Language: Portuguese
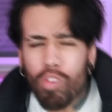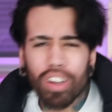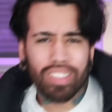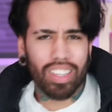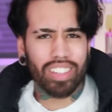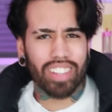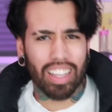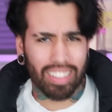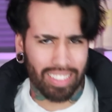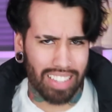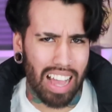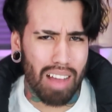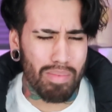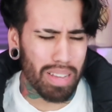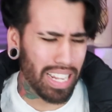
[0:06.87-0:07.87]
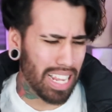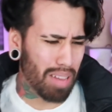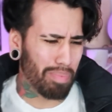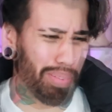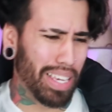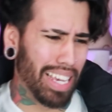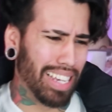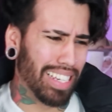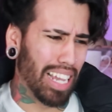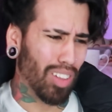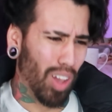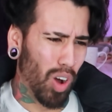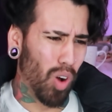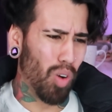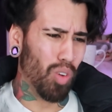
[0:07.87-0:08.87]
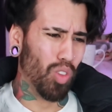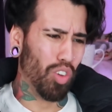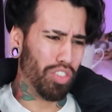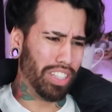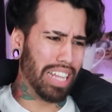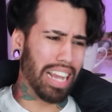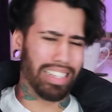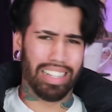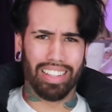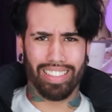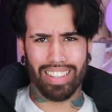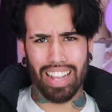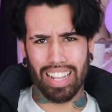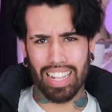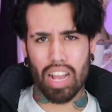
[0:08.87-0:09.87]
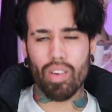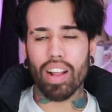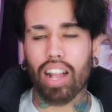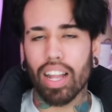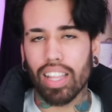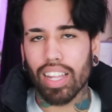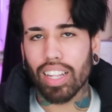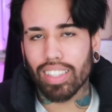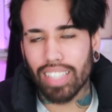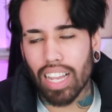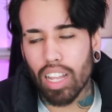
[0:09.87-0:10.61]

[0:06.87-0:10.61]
vocês já sabem, né? Porque já não é novidade nesse canal, a galera tem